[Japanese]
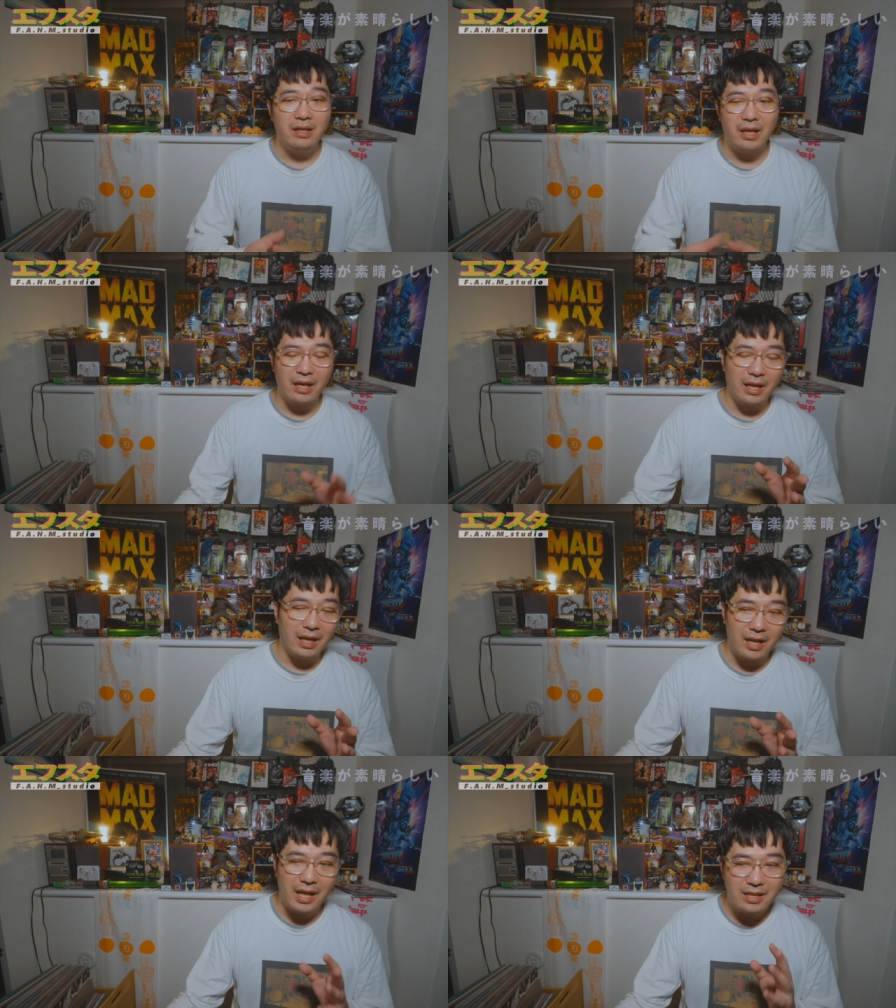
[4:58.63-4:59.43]

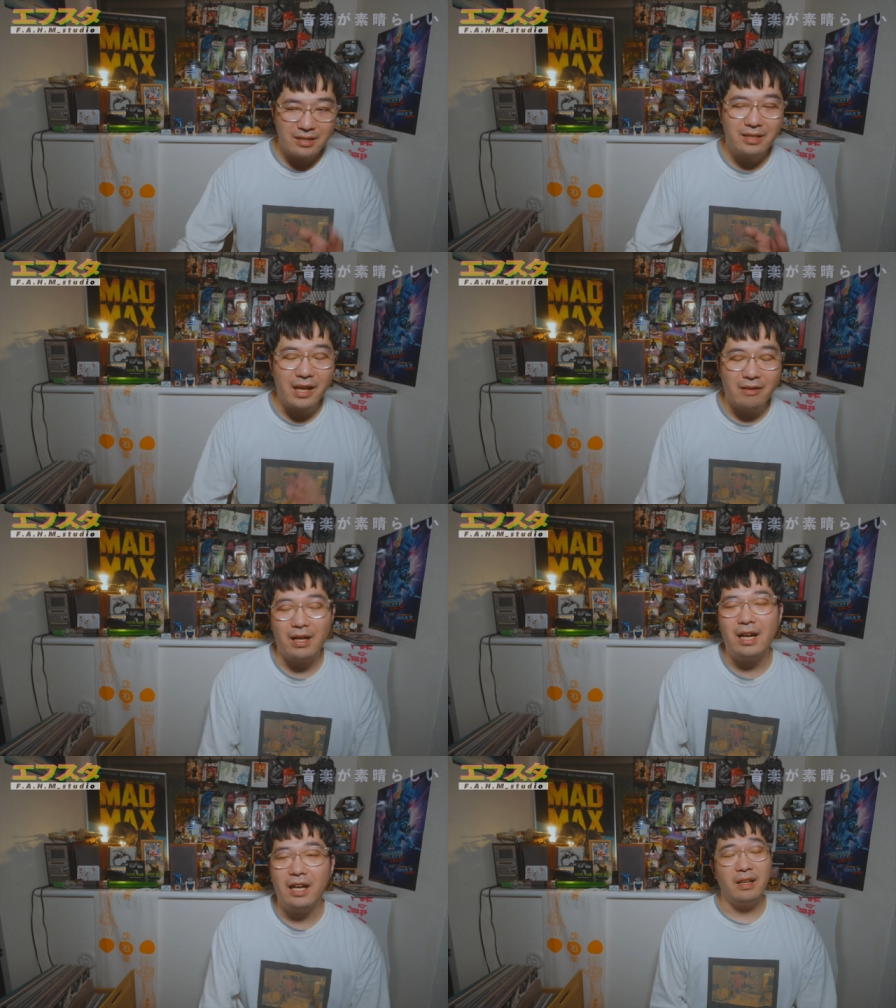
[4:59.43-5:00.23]
えー、絵自体
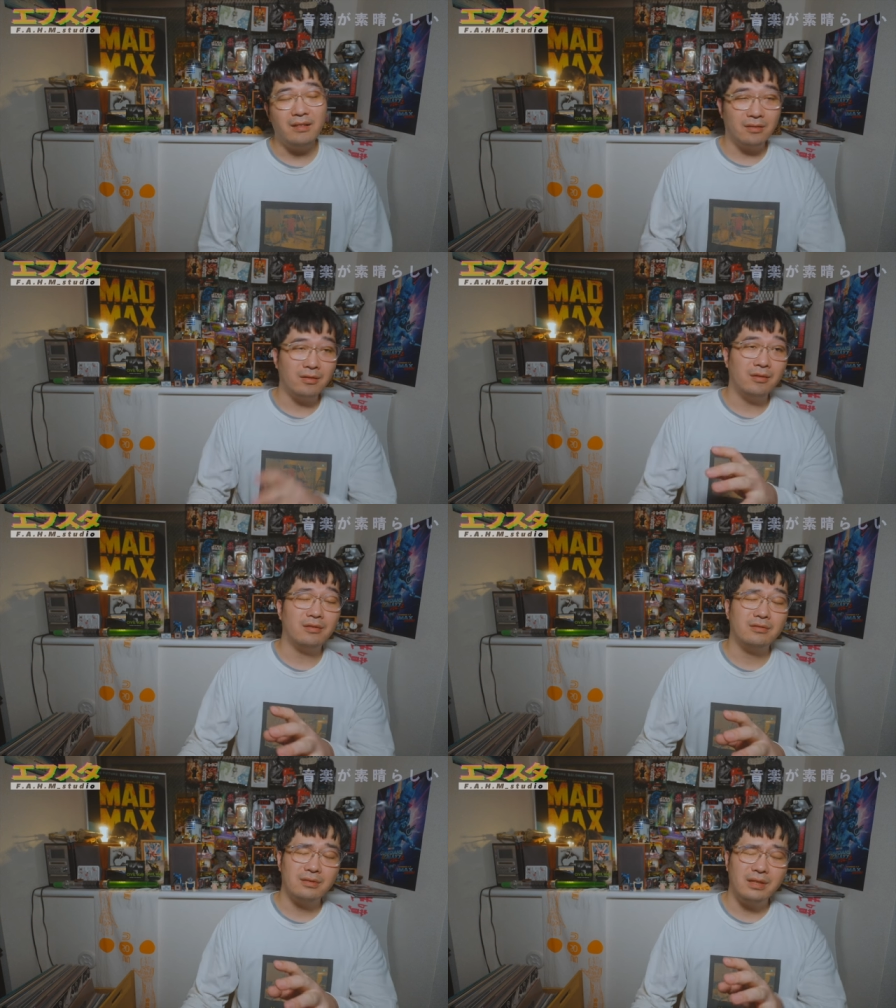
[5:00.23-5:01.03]
はテント